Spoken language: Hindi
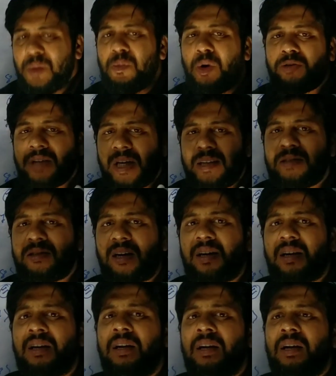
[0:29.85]
बहुत सारे
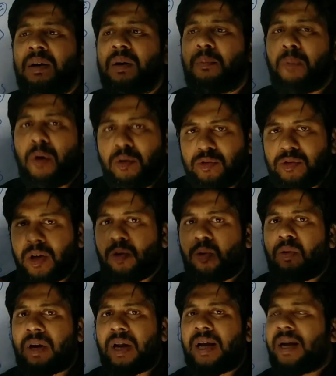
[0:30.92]
शहर पॉल्यूशन
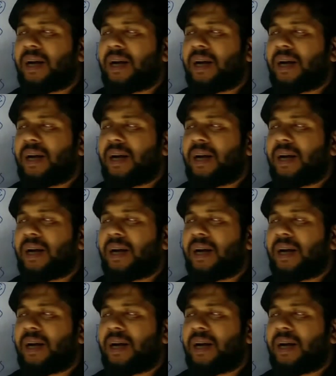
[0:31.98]
हो रहे